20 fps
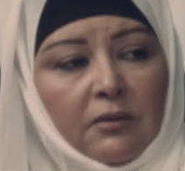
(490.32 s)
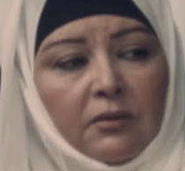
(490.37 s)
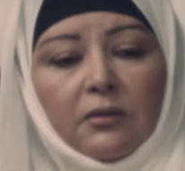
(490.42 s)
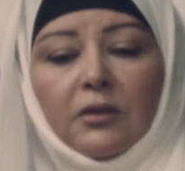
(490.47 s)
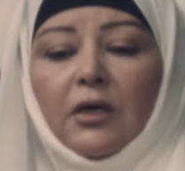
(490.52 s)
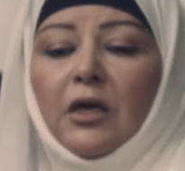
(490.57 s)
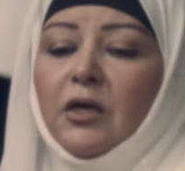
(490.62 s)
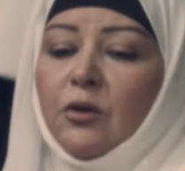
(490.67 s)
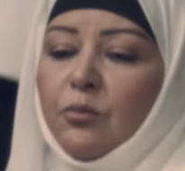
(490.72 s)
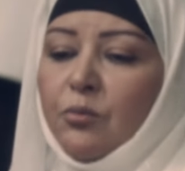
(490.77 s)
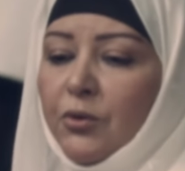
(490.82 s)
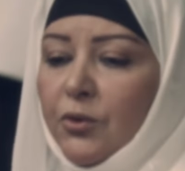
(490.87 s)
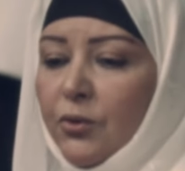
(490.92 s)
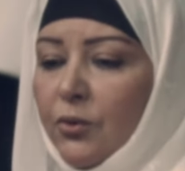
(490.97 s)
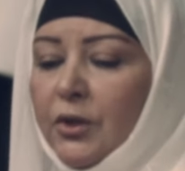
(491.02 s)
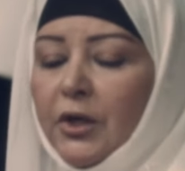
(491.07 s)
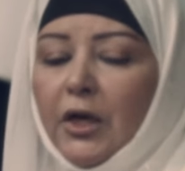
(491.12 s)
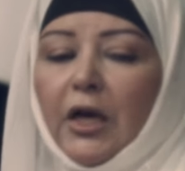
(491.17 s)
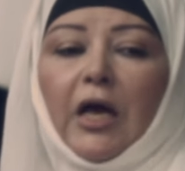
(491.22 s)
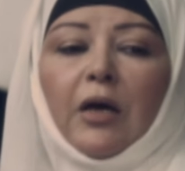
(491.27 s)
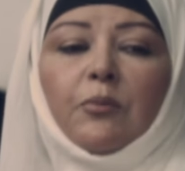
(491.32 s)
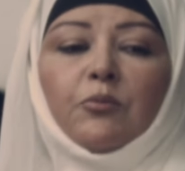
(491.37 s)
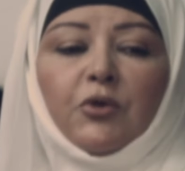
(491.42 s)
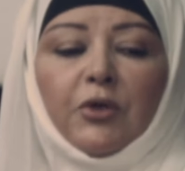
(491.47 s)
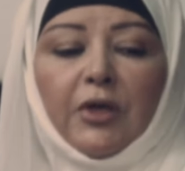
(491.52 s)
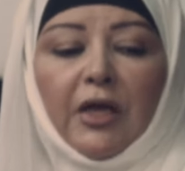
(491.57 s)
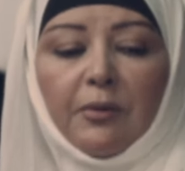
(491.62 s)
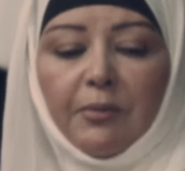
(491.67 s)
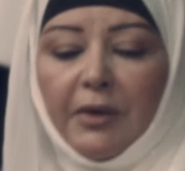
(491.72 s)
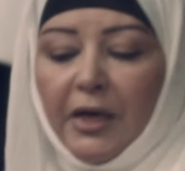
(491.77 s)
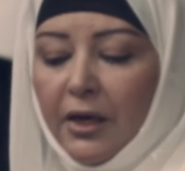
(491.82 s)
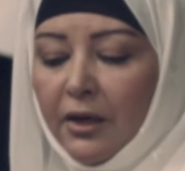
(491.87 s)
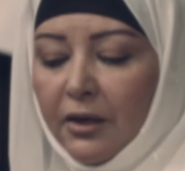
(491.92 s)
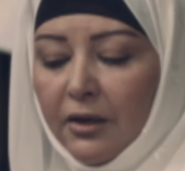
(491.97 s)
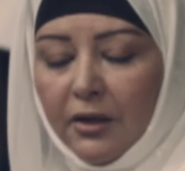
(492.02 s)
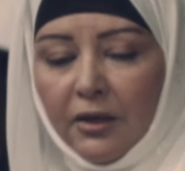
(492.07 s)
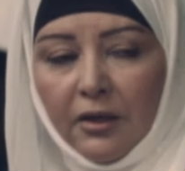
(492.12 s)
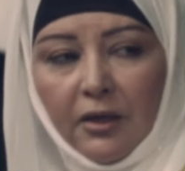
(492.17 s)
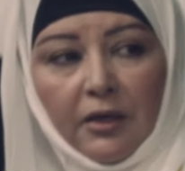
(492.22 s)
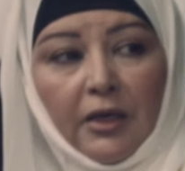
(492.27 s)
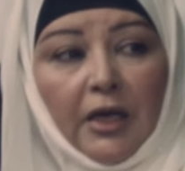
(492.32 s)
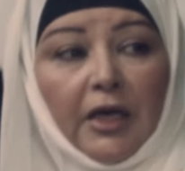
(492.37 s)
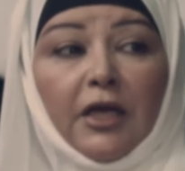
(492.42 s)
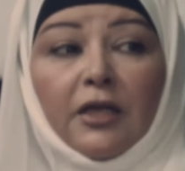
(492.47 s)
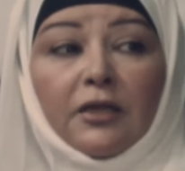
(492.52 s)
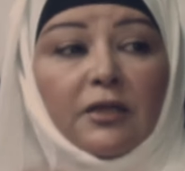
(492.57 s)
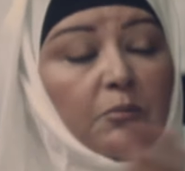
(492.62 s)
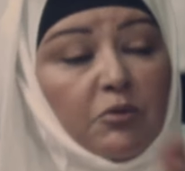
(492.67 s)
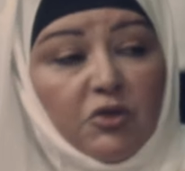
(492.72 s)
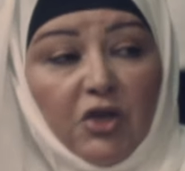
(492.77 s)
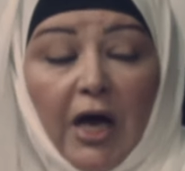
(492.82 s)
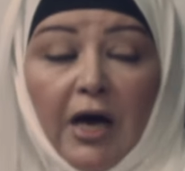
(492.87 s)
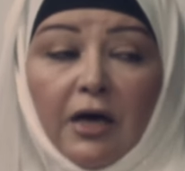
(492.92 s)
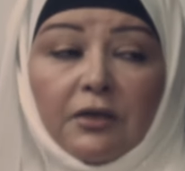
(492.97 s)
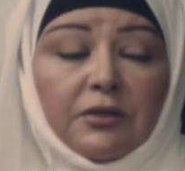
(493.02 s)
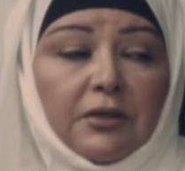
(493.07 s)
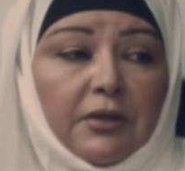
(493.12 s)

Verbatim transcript: طيب قول الحمد لله بقى انك انت مش عاطل